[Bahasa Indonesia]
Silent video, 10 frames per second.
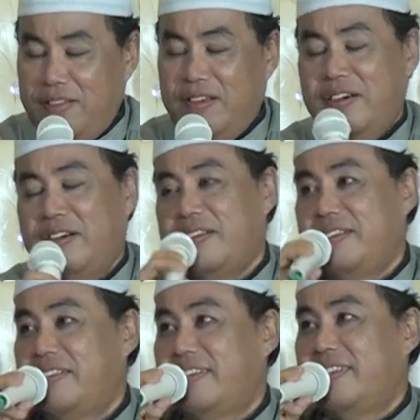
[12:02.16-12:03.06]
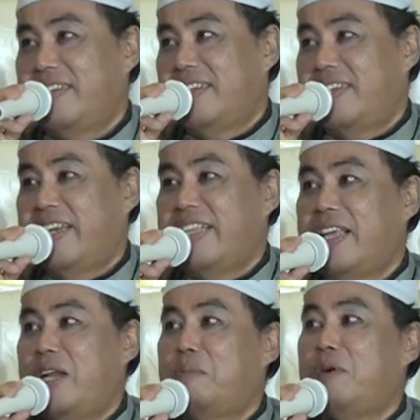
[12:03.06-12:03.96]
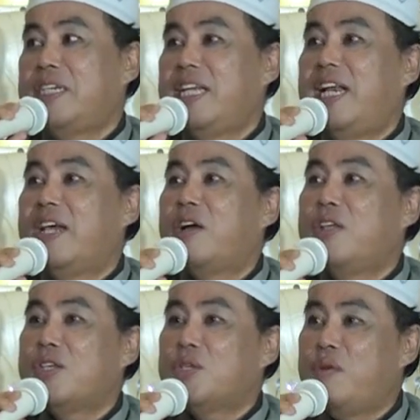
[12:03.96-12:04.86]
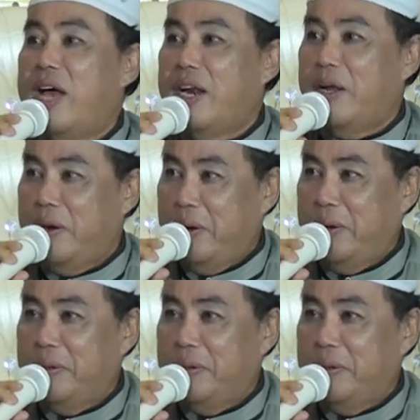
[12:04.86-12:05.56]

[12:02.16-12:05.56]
Allah nek delok modele kaya swarga